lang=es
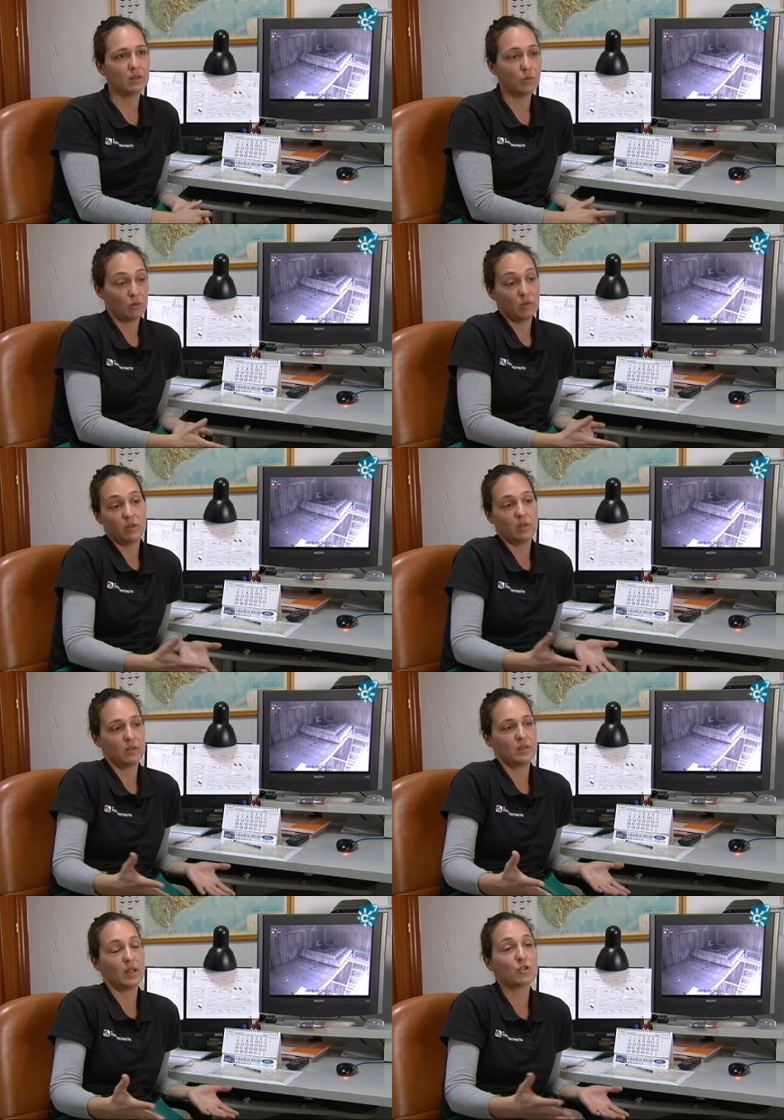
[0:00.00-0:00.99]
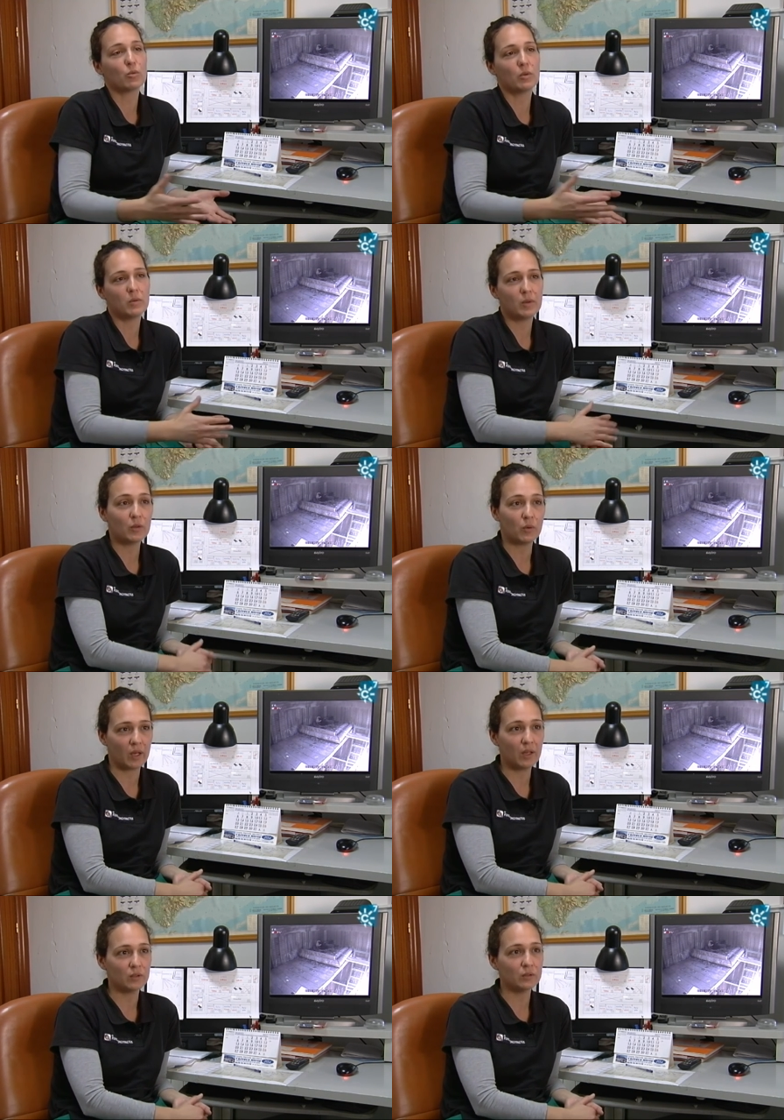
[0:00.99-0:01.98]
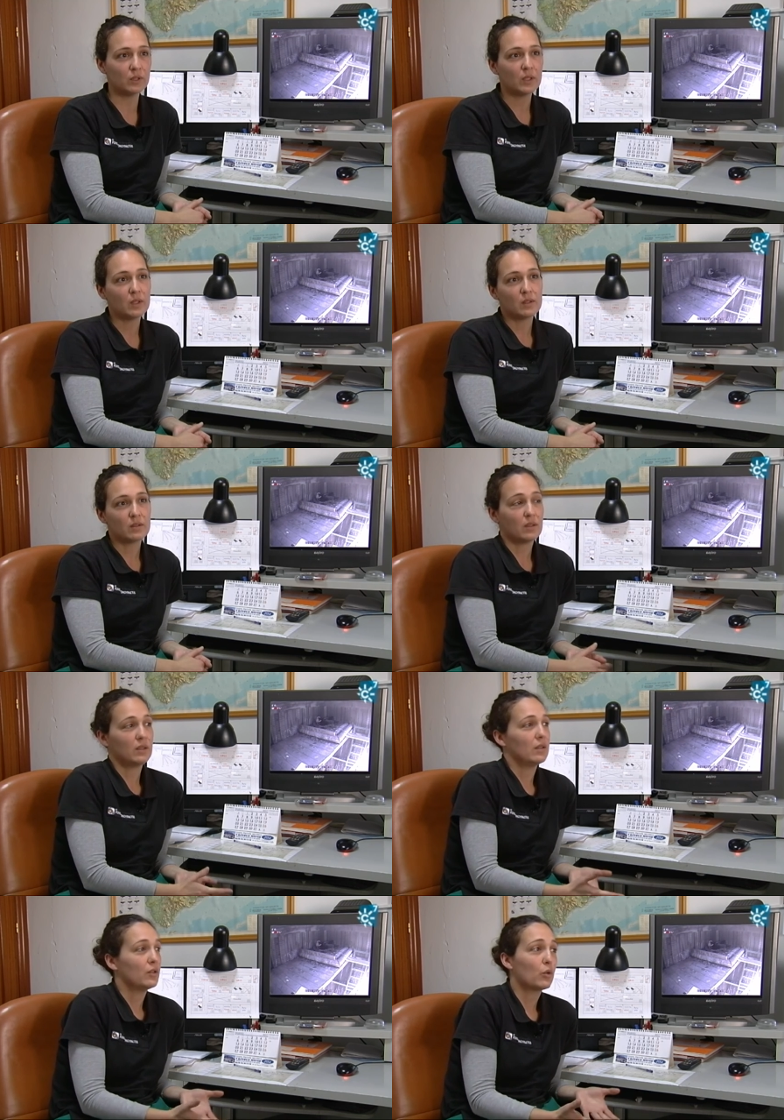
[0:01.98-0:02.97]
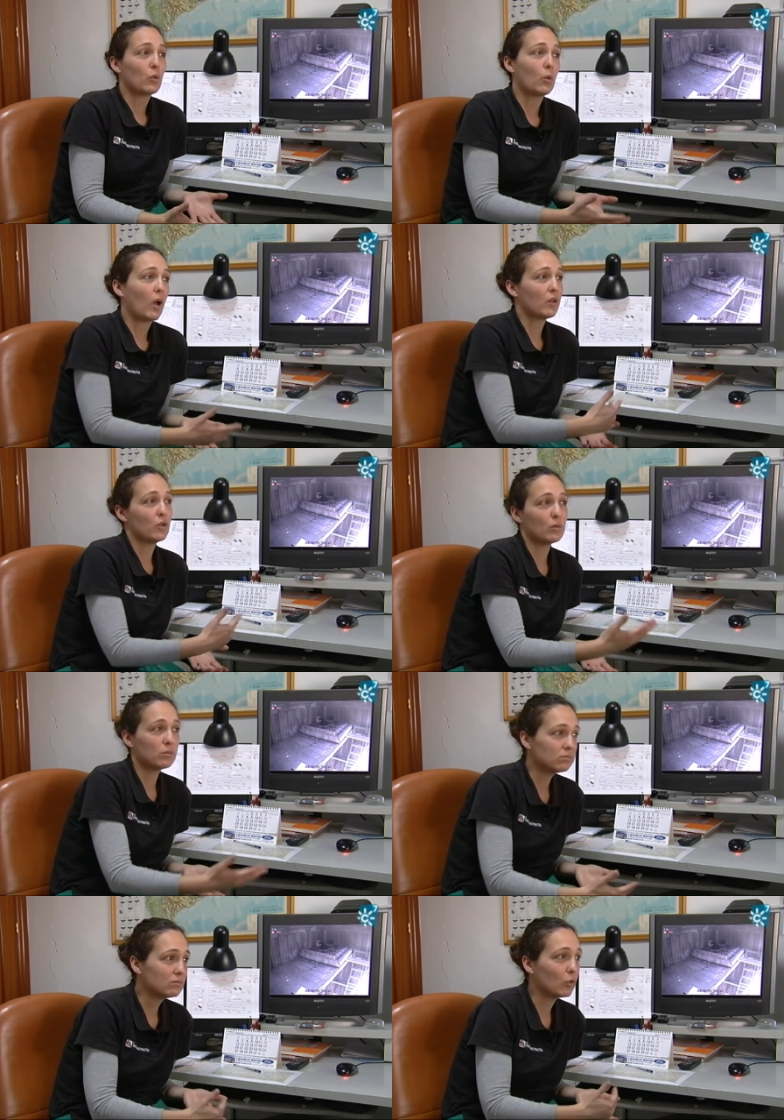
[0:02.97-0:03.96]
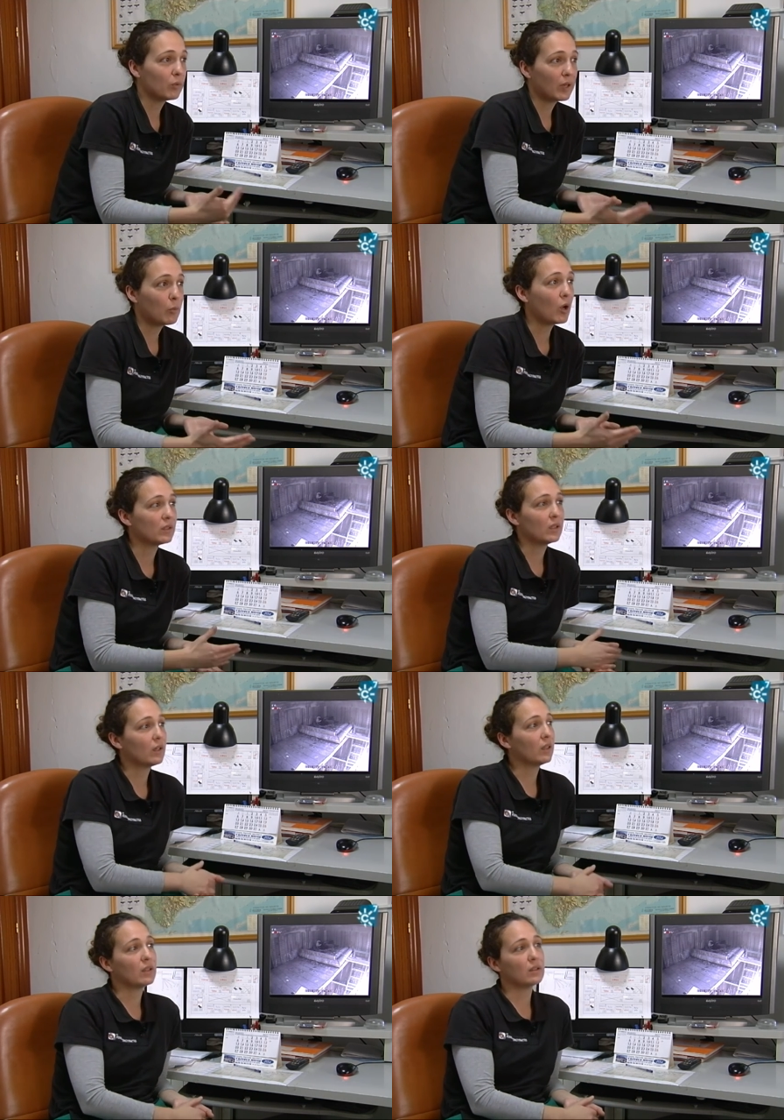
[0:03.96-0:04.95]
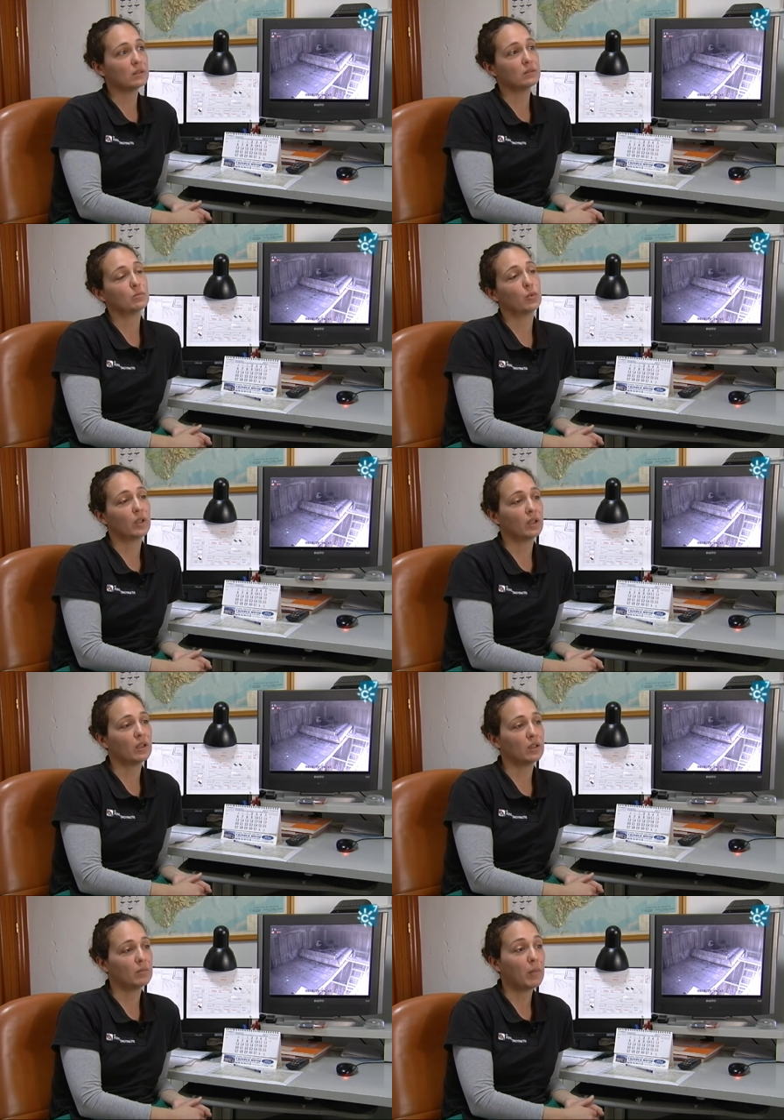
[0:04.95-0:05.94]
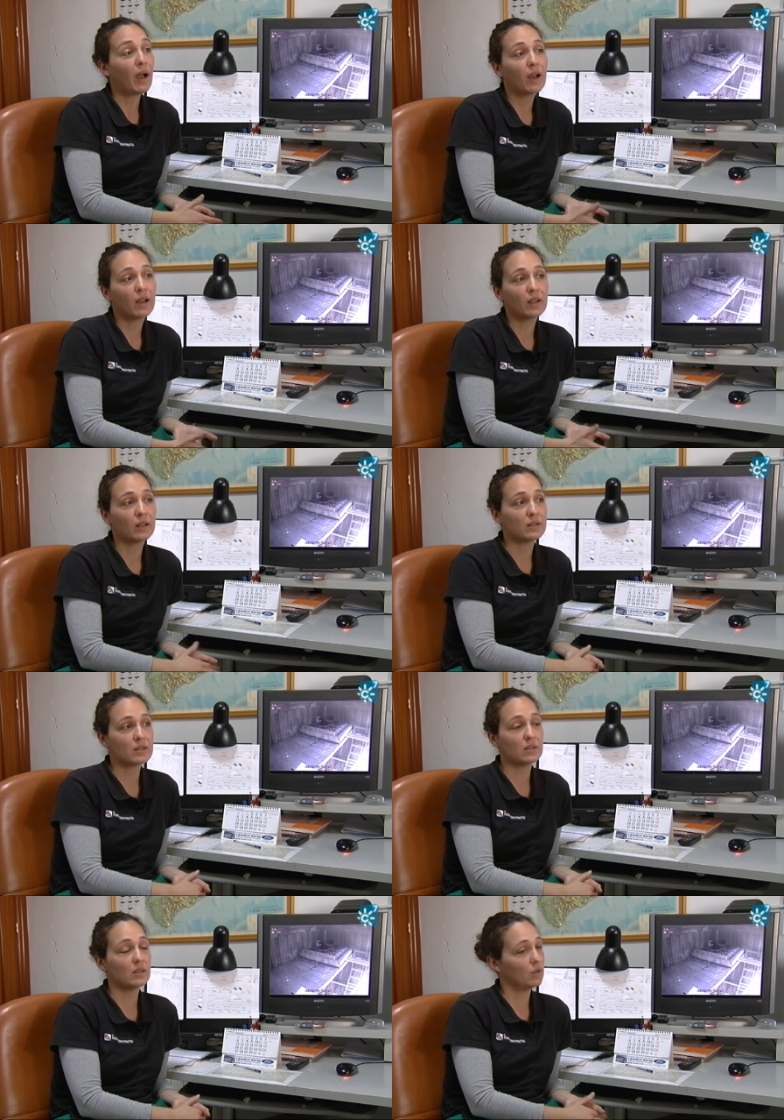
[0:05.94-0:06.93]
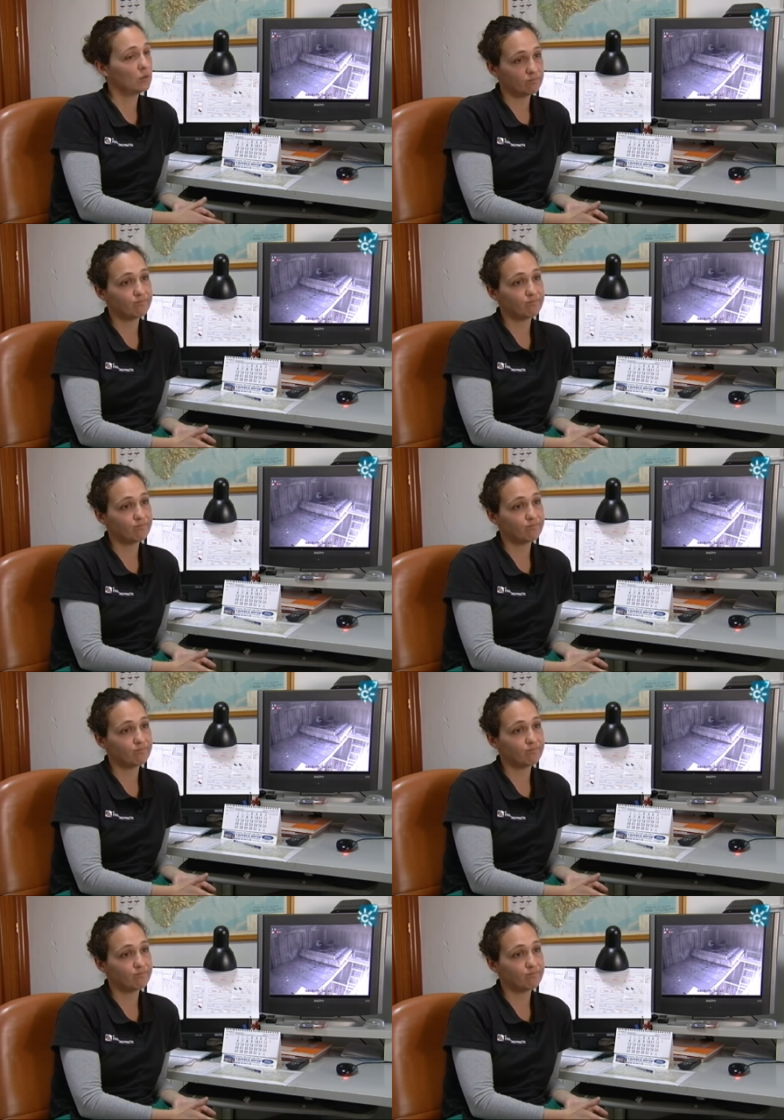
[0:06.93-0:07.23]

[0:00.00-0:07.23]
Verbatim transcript: bueno sigan sobreviviendo en él. Si dentro de unos años volviéramos a tener pues bajas en este sentido,